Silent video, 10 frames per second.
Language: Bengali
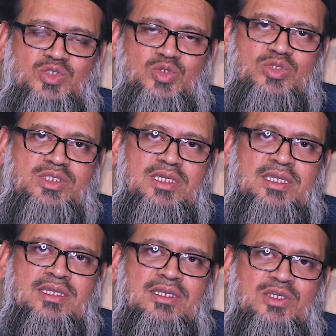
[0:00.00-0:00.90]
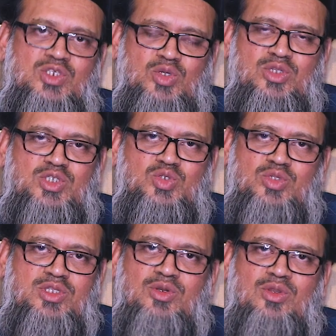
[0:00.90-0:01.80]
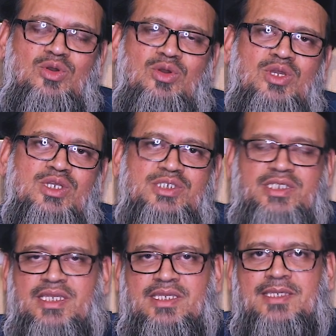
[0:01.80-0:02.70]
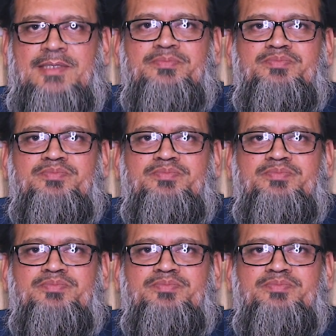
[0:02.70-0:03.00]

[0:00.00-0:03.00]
চুক্তি সন্ধি চুক্তি হলো সেটা কি